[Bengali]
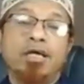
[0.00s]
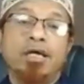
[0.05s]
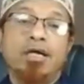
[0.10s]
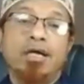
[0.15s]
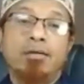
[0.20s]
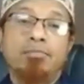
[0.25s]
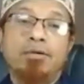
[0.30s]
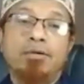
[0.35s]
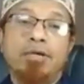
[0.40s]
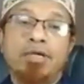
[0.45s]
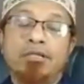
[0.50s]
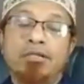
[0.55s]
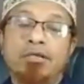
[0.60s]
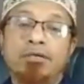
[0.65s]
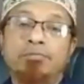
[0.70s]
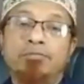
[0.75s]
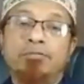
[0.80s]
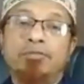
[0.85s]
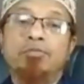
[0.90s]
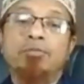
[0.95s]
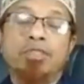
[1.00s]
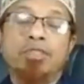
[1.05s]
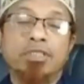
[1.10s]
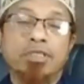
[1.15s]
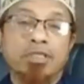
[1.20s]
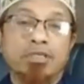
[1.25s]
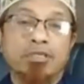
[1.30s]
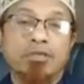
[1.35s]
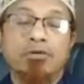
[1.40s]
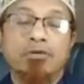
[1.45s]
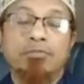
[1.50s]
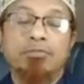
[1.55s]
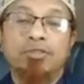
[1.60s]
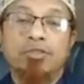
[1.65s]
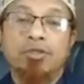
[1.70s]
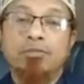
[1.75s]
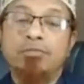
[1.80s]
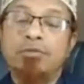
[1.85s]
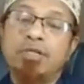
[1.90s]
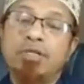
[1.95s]
আমার রব তোমাদের রব
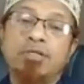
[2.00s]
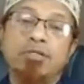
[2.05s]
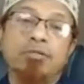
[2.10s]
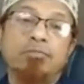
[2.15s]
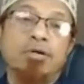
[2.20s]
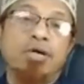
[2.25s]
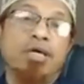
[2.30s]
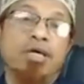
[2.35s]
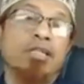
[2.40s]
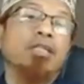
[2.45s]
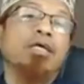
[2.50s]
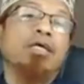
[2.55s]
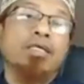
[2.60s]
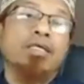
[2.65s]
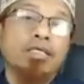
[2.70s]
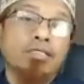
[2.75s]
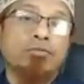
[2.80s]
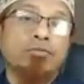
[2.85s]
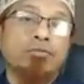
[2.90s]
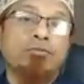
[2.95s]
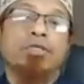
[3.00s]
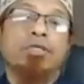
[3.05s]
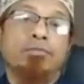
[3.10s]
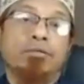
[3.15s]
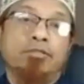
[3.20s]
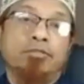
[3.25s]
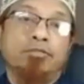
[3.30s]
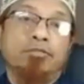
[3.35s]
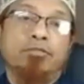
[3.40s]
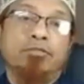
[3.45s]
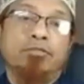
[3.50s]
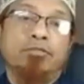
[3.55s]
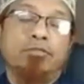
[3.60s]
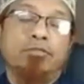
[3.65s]
সবার রব আল্লাহকেই তোমরা এবাদত